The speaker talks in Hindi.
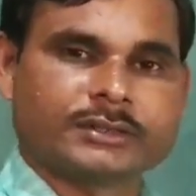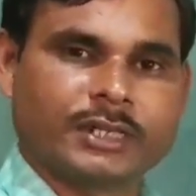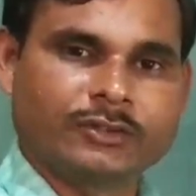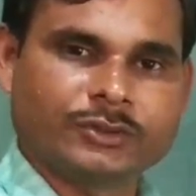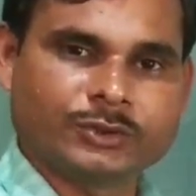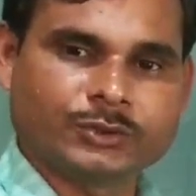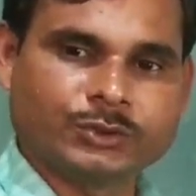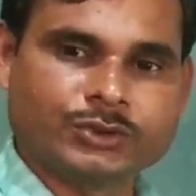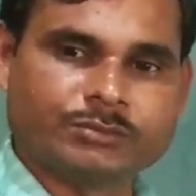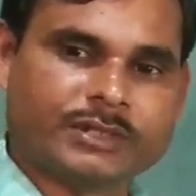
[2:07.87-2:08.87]
संयुक्त
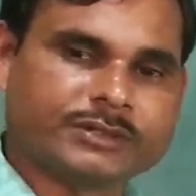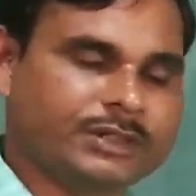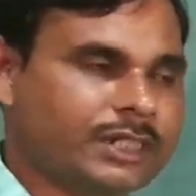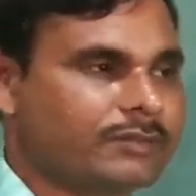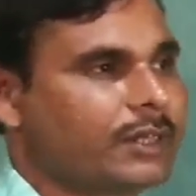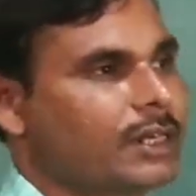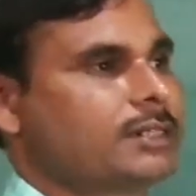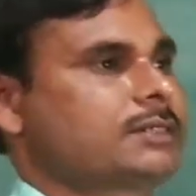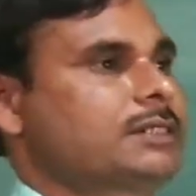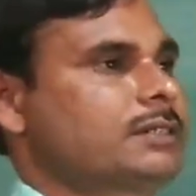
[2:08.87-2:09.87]
सूक्ष्मदर्शी का विकास